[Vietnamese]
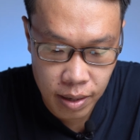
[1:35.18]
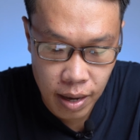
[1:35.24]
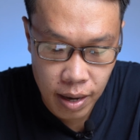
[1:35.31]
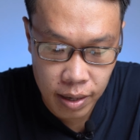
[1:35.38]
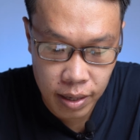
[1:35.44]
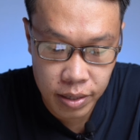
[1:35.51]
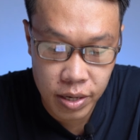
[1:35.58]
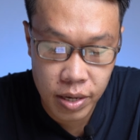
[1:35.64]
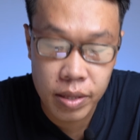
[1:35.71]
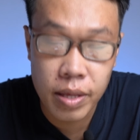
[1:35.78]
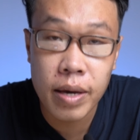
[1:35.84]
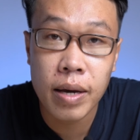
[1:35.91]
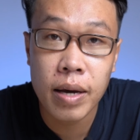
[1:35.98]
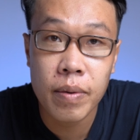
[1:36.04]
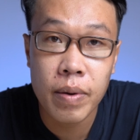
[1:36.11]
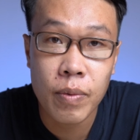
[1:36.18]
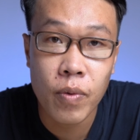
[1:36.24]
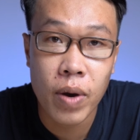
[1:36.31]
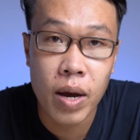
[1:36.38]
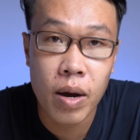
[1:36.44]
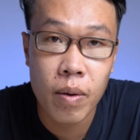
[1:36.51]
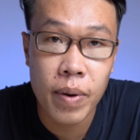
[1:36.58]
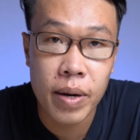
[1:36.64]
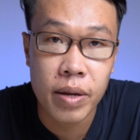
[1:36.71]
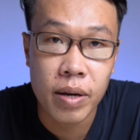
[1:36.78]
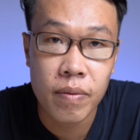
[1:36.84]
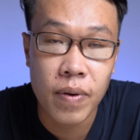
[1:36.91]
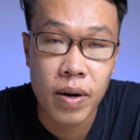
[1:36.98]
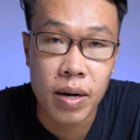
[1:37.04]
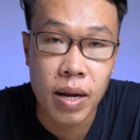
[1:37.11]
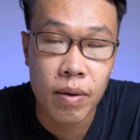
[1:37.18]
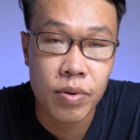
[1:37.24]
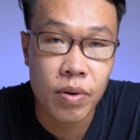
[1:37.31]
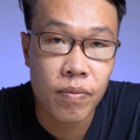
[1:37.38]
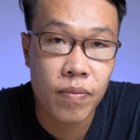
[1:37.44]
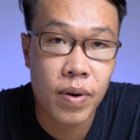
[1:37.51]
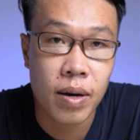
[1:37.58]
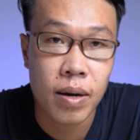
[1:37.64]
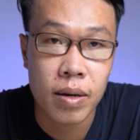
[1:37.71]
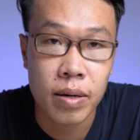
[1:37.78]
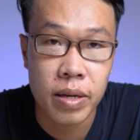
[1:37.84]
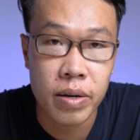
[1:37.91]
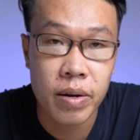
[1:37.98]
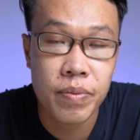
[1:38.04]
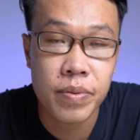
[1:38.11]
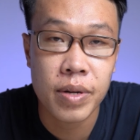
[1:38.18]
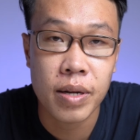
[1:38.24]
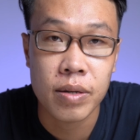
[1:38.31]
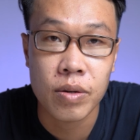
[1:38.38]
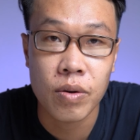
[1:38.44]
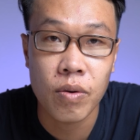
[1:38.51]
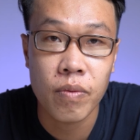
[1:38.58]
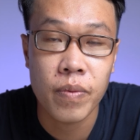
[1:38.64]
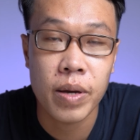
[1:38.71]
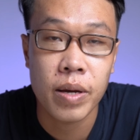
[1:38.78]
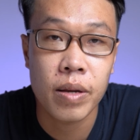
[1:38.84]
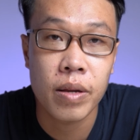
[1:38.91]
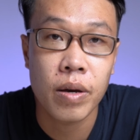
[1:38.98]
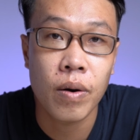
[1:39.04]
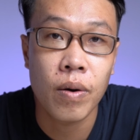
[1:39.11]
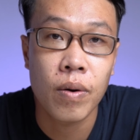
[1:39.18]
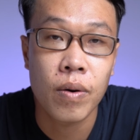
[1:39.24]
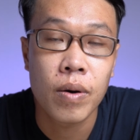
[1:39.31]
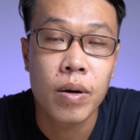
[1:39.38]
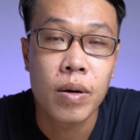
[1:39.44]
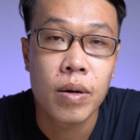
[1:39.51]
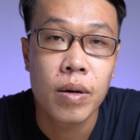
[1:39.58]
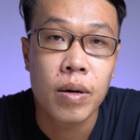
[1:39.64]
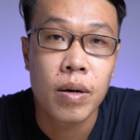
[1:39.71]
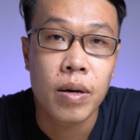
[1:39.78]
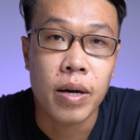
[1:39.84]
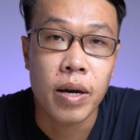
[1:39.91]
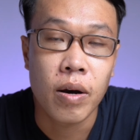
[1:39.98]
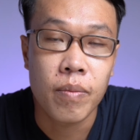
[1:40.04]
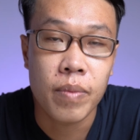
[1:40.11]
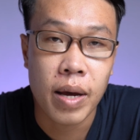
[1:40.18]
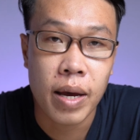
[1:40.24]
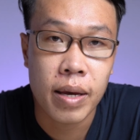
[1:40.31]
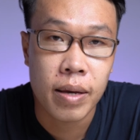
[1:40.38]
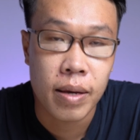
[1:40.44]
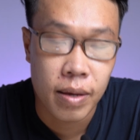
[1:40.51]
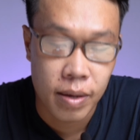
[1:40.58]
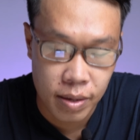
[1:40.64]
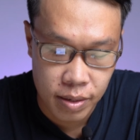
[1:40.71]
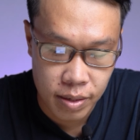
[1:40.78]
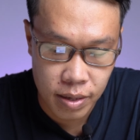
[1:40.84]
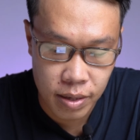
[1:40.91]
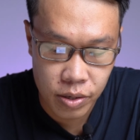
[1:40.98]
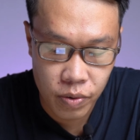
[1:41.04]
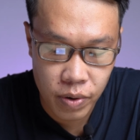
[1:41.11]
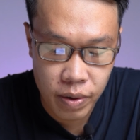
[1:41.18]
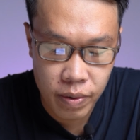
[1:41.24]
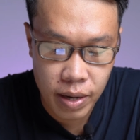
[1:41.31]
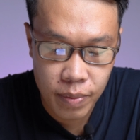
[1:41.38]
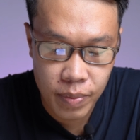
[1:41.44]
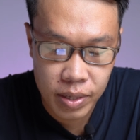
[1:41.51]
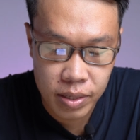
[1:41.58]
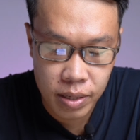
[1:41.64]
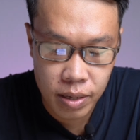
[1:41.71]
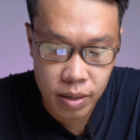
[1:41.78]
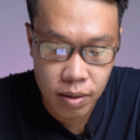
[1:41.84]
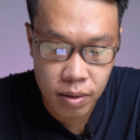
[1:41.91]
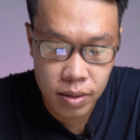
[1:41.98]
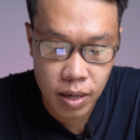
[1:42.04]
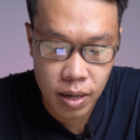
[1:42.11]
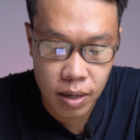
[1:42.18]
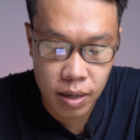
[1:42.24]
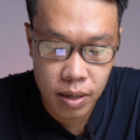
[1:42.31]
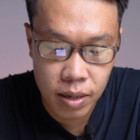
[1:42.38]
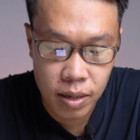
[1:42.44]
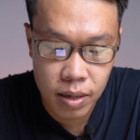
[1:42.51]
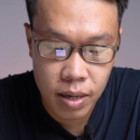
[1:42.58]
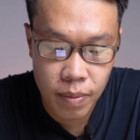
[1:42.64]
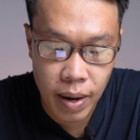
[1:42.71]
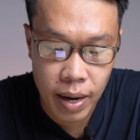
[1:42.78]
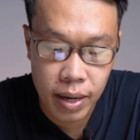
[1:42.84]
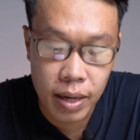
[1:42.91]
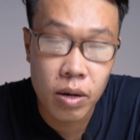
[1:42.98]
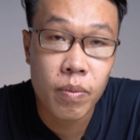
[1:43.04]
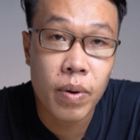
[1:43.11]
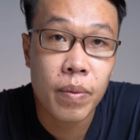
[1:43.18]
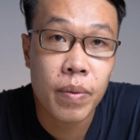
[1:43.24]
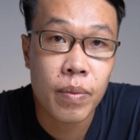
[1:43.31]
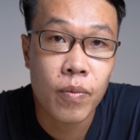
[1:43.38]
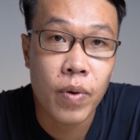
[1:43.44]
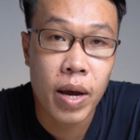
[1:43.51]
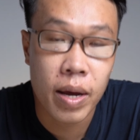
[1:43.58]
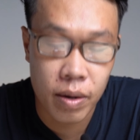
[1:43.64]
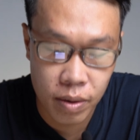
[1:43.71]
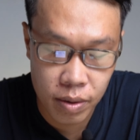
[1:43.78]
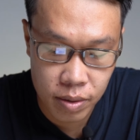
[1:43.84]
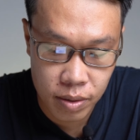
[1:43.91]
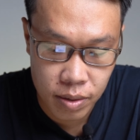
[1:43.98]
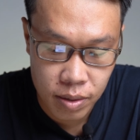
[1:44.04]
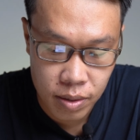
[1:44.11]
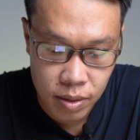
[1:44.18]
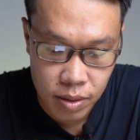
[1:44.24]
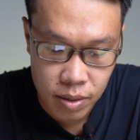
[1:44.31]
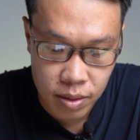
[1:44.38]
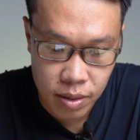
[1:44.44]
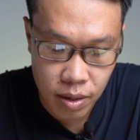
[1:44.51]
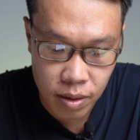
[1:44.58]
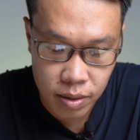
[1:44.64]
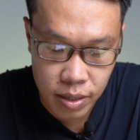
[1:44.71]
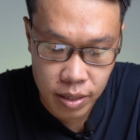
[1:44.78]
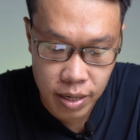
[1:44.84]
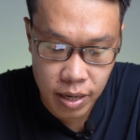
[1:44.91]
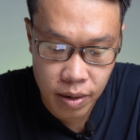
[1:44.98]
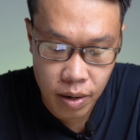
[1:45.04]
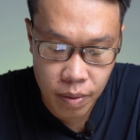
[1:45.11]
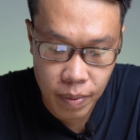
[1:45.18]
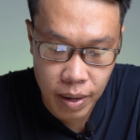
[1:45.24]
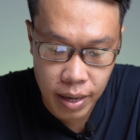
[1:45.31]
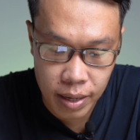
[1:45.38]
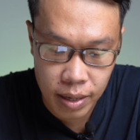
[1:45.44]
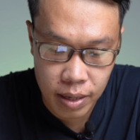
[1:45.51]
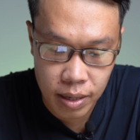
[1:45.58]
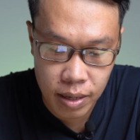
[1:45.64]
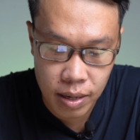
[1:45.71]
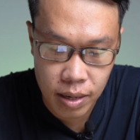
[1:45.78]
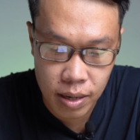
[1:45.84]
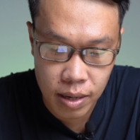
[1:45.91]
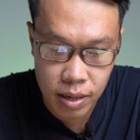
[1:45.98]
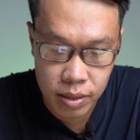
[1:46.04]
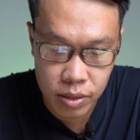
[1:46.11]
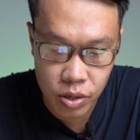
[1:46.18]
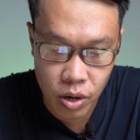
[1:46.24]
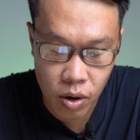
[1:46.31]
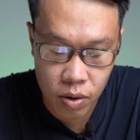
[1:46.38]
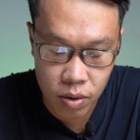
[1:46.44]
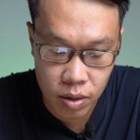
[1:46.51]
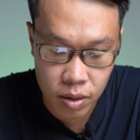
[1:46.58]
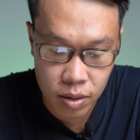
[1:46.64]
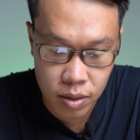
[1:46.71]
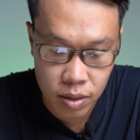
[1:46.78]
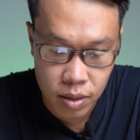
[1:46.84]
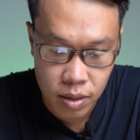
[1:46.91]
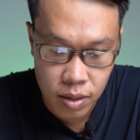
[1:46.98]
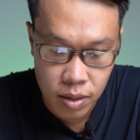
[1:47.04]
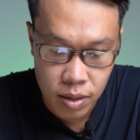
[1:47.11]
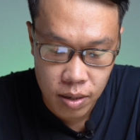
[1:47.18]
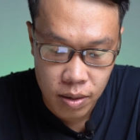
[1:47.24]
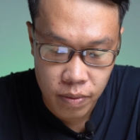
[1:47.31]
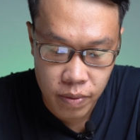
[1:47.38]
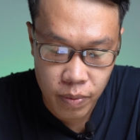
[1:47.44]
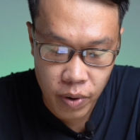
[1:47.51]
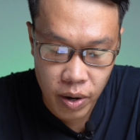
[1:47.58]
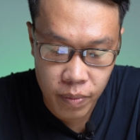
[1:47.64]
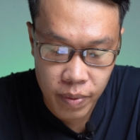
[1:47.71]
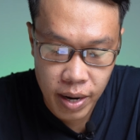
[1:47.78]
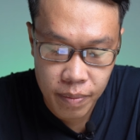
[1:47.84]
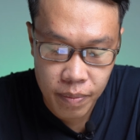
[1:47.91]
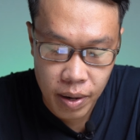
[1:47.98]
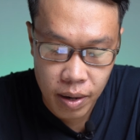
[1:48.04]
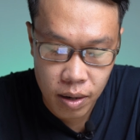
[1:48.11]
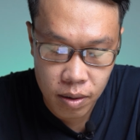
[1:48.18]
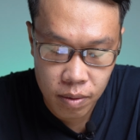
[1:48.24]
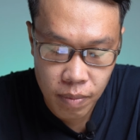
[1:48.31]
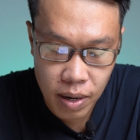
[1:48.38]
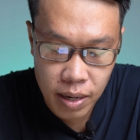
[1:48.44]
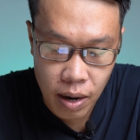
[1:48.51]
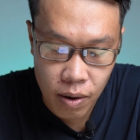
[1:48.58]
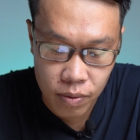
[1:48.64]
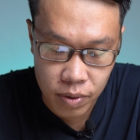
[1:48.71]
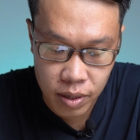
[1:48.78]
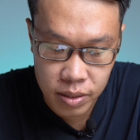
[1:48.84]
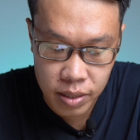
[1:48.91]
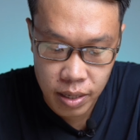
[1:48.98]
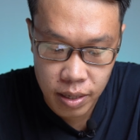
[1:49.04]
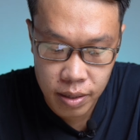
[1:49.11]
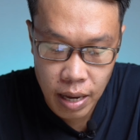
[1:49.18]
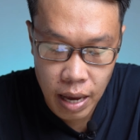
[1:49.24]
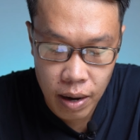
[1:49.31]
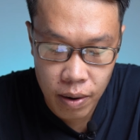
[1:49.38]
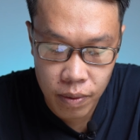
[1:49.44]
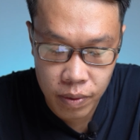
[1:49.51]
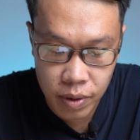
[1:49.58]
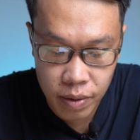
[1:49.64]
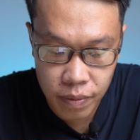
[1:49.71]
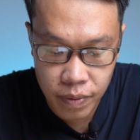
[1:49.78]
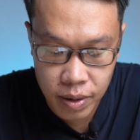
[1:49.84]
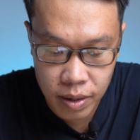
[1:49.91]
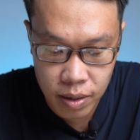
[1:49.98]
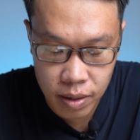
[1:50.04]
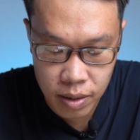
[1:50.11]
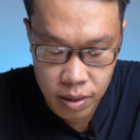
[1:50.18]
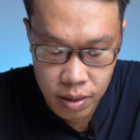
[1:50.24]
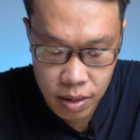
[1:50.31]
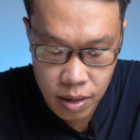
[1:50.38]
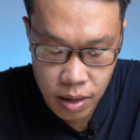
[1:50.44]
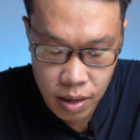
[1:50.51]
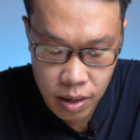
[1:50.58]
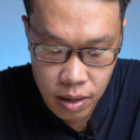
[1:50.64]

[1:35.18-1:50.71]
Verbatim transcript: đề cái chi tiết cái firmware update những cái phần nào trong phần description của video ngày hôm nay. Thì chủ yếu đây mình sẽ hướng dẫn các bạn cách update firmware thôi. Đó, thì khi các bạn chọn firmware update, bạn ấn bắt đầu, nó sẽ download cái phần